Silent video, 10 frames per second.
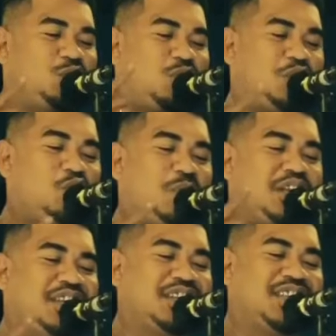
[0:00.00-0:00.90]
Tuan
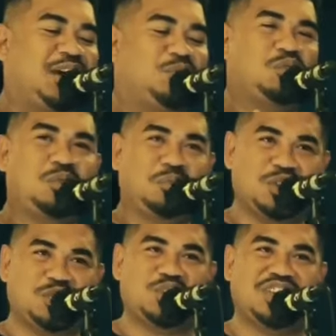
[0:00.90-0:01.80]
rumah jadi tamu,
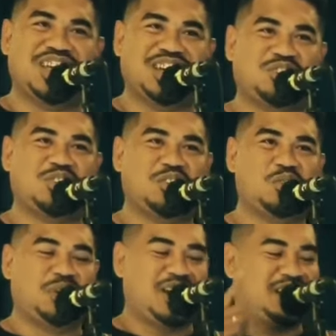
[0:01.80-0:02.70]
pencuri jadi tuan
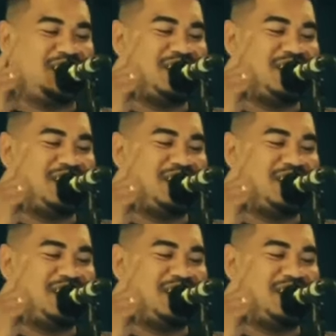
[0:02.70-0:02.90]
rumah.